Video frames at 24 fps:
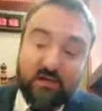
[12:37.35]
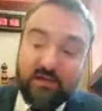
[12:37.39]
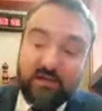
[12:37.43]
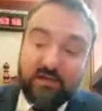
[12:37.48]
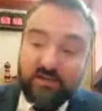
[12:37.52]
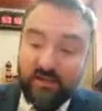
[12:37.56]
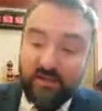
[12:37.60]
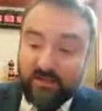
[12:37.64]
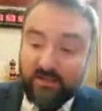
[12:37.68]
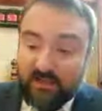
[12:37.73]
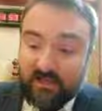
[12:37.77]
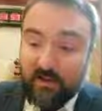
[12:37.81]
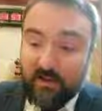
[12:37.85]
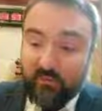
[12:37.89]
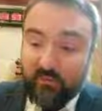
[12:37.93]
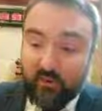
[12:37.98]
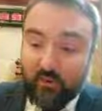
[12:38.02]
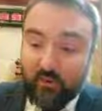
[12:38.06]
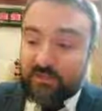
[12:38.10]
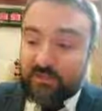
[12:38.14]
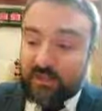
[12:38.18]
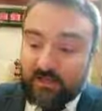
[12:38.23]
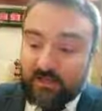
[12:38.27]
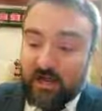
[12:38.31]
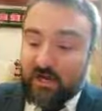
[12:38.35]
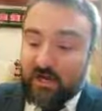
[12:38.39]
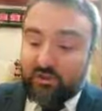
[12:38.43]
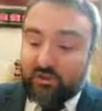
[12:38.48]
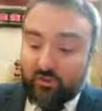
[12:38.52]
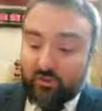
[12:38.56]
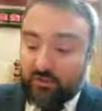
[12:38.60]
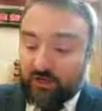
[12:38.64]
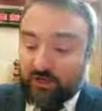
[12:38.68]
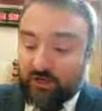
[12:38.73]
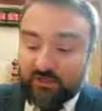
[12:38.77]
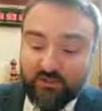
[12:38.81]
Нельзя просто так
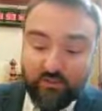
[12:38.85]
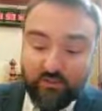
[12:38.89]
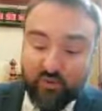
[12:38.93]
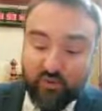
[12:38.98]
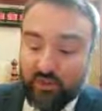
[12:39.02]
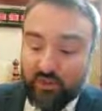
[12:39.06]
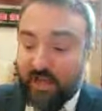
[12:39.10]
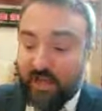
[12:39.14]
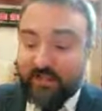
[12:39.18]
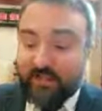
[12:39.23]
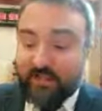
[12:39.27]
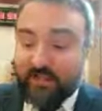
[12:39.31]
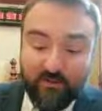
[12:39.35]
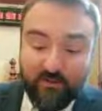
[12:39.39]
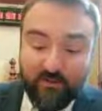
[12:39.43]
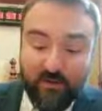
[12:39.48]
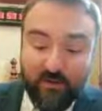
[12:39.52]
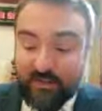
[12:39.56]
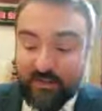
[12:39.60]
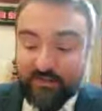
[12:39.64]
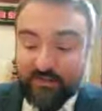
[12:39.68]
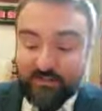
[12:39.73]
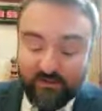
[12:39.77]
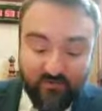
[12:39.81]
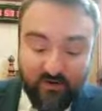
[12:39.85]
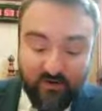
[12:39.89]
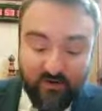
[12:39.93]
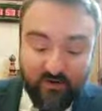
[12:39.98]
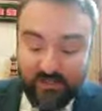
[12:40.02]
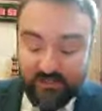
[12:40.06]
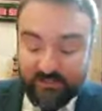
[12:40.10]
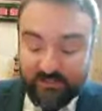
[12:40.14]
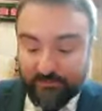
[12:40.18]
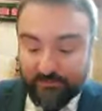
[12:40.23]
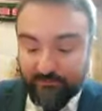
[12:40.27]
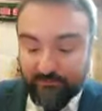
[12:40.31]
что-то разрушать, ломать,
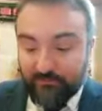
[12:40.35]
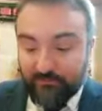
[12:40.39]
рвать.